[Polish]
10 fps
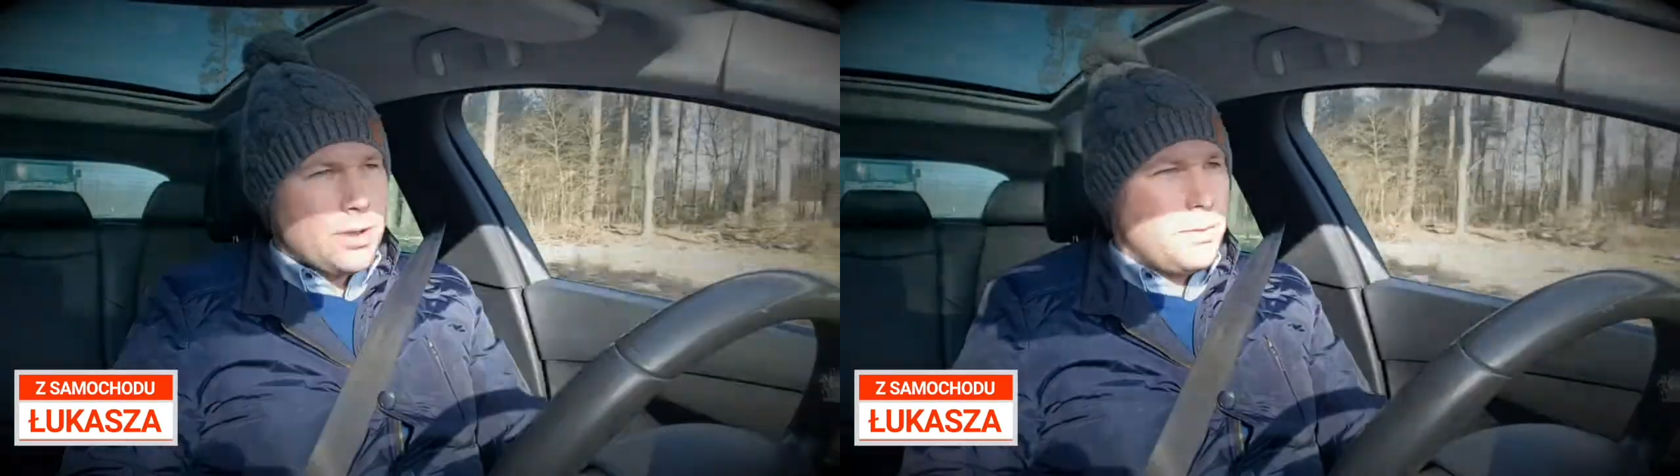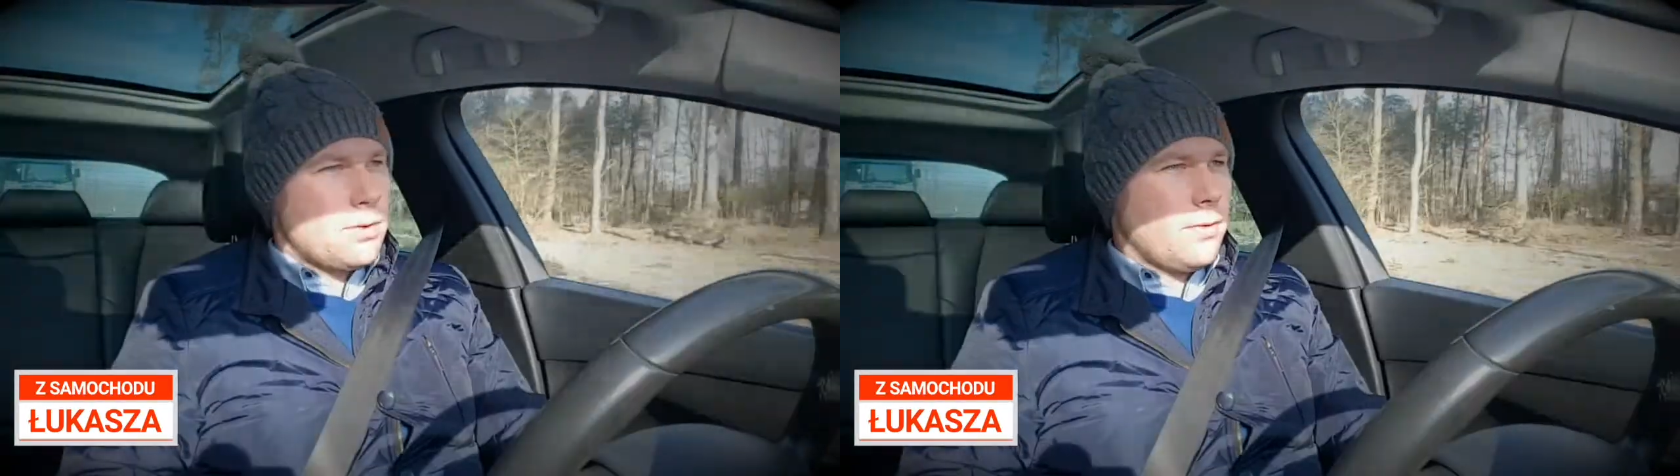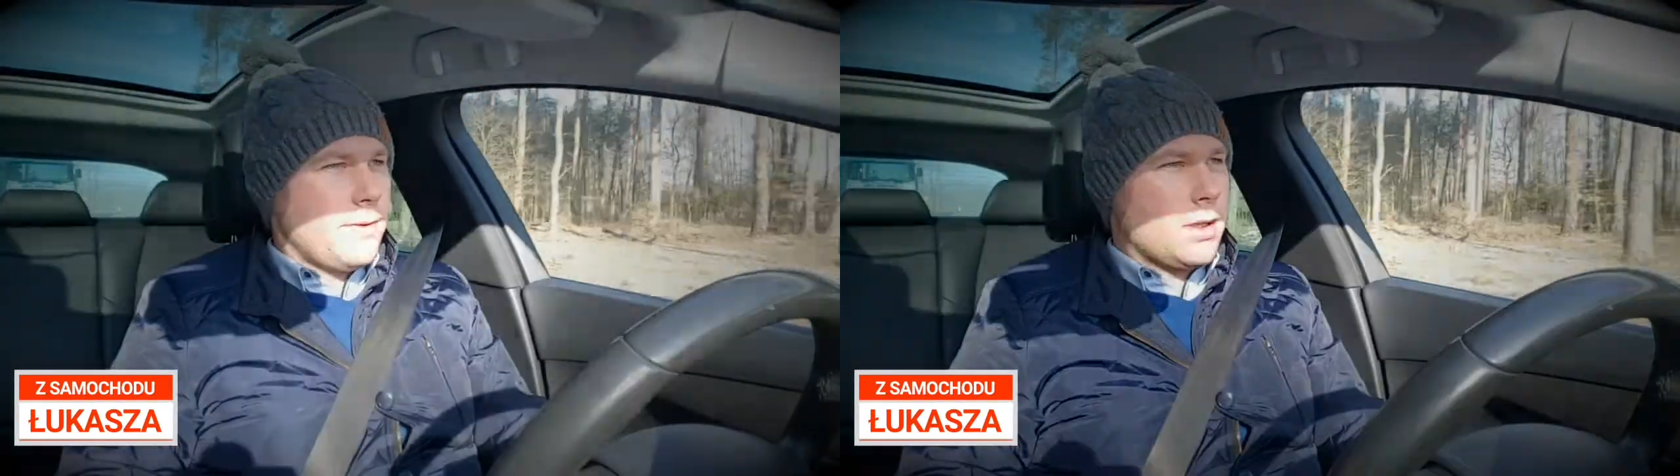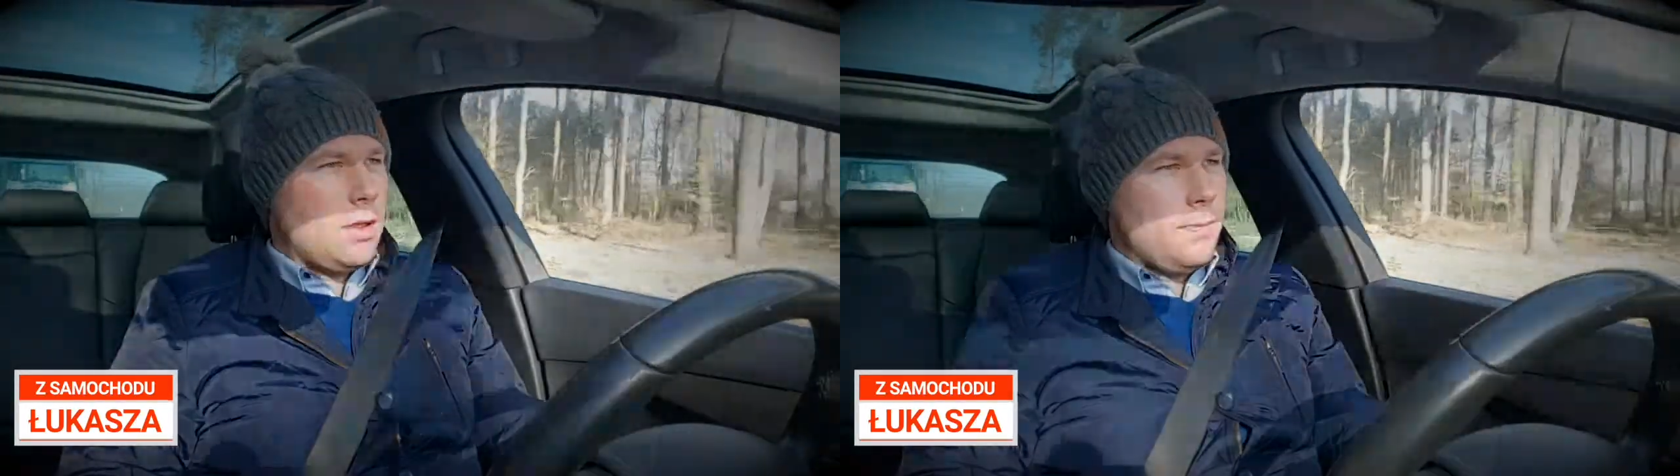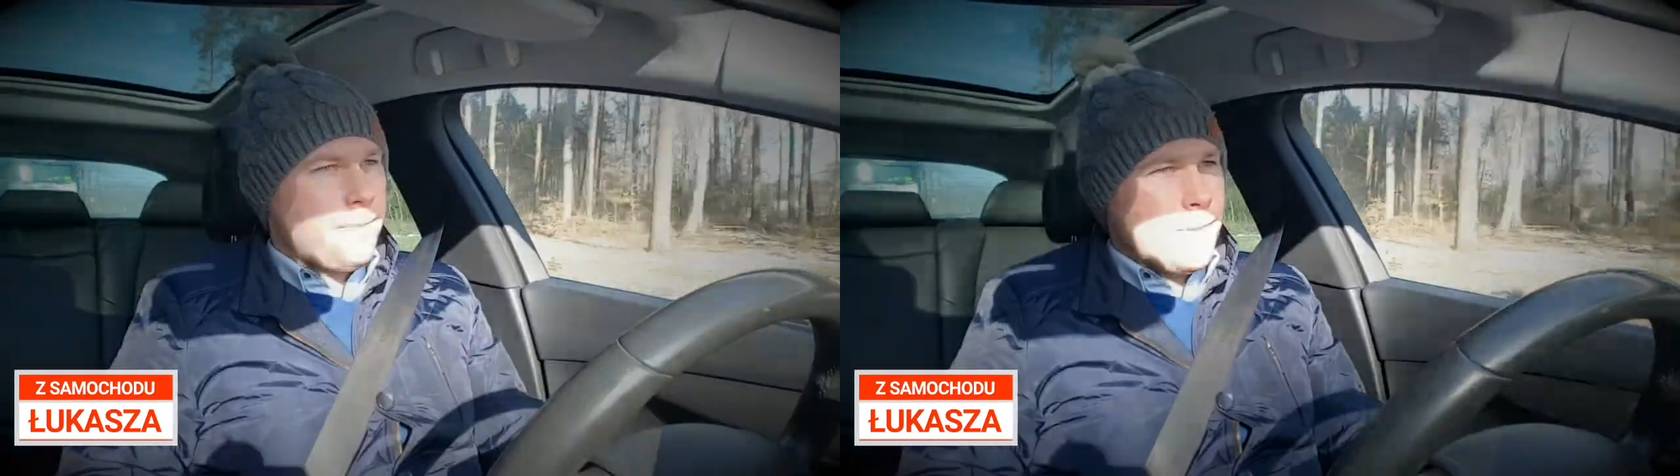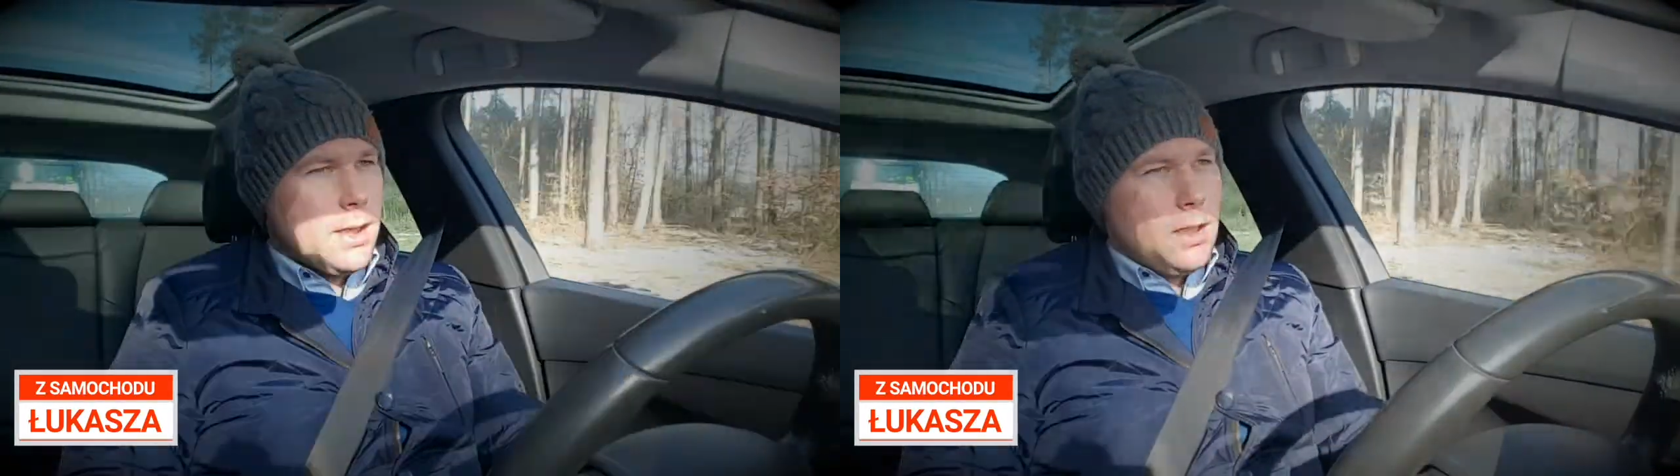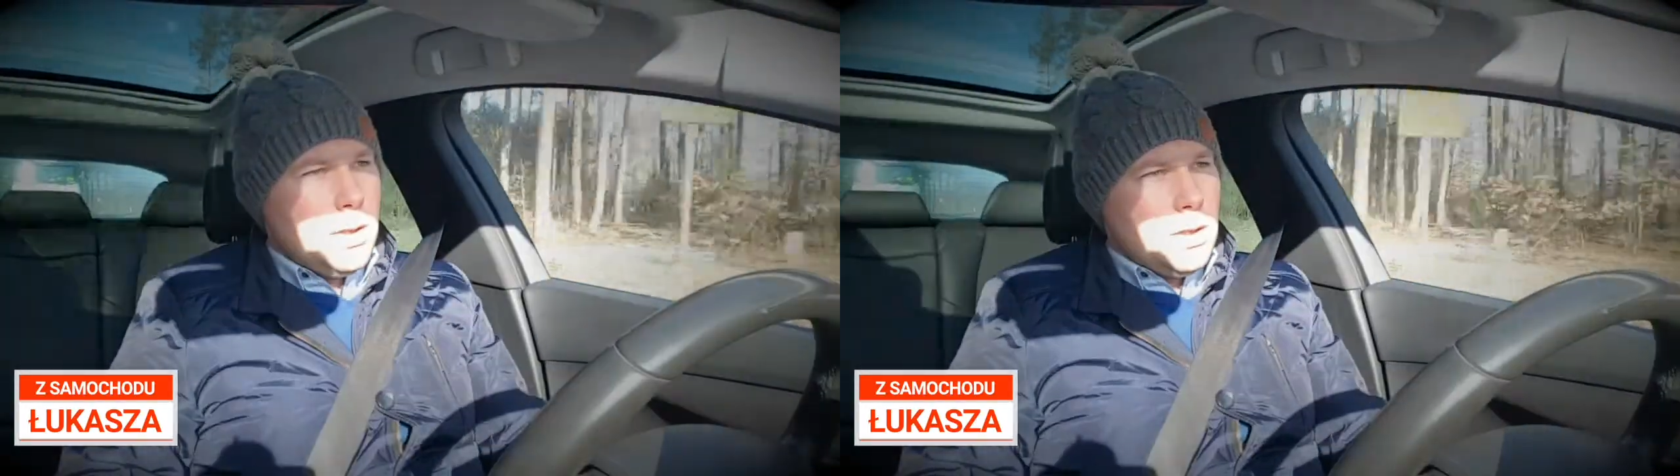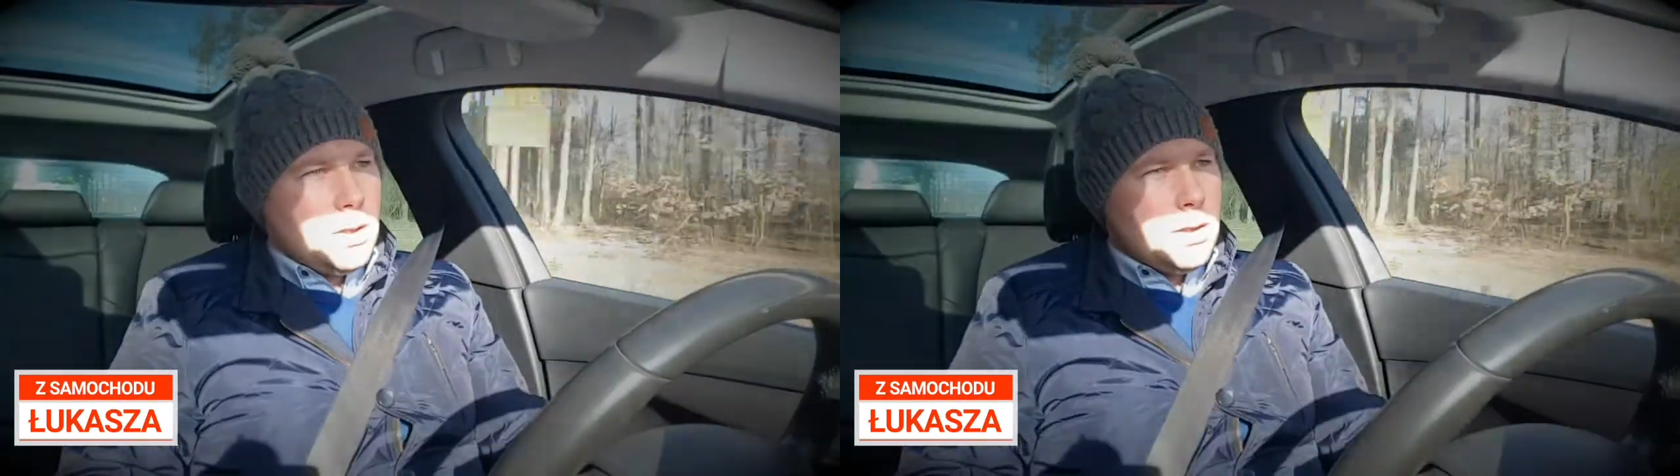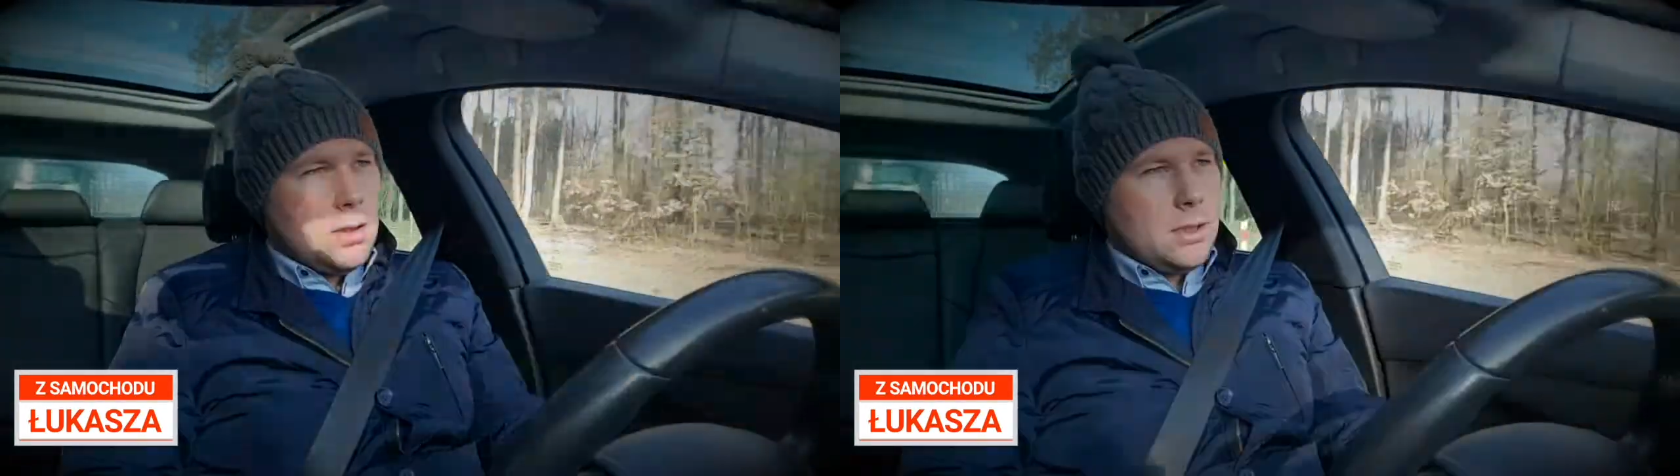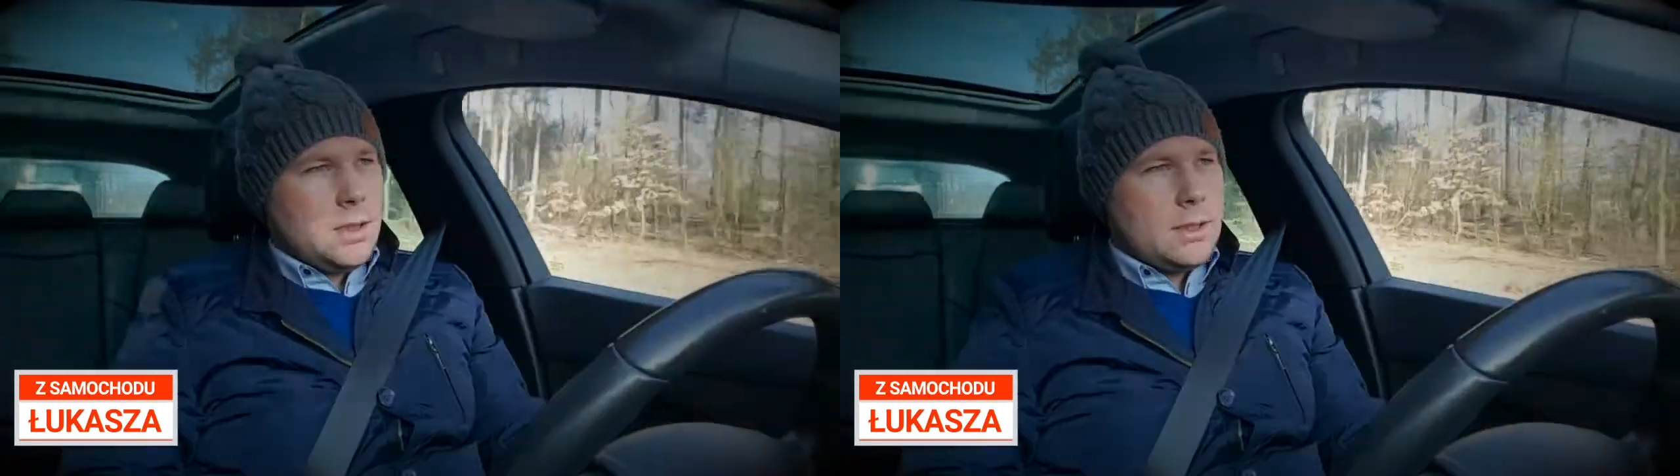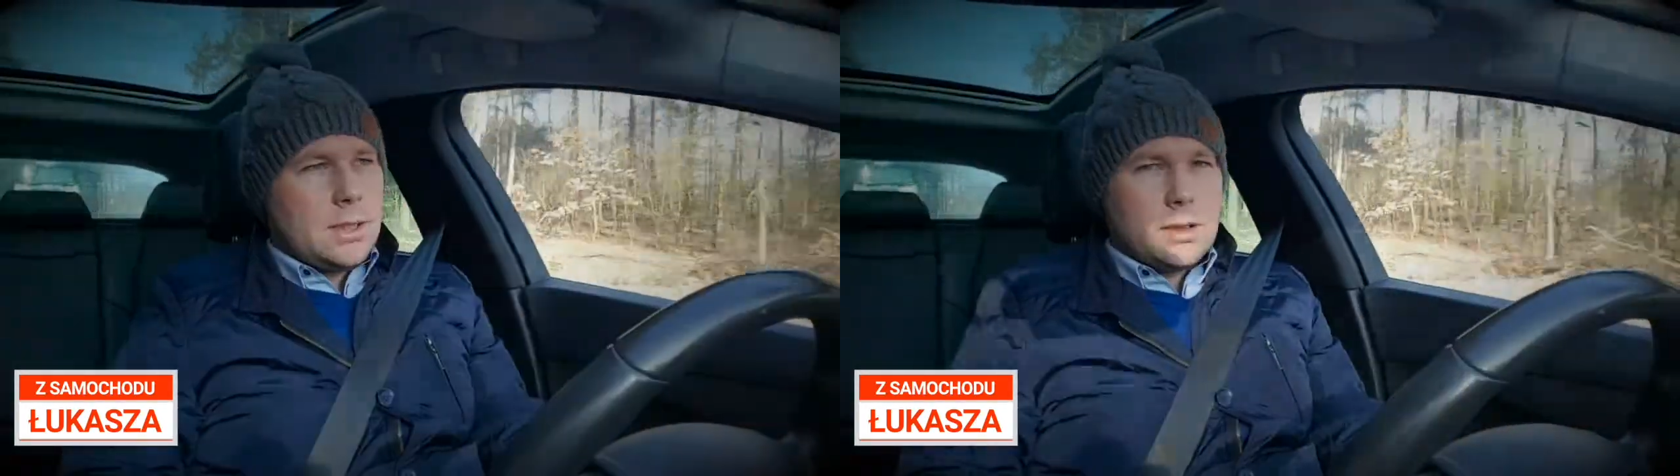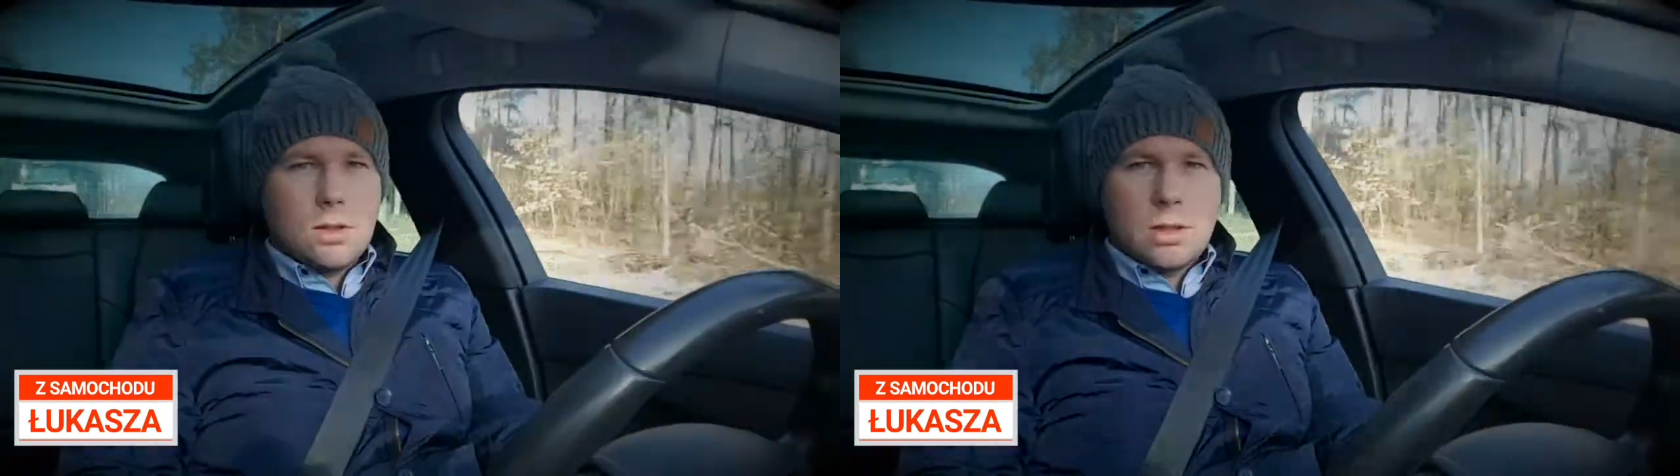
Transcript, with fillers: Przemysłowego. E, ta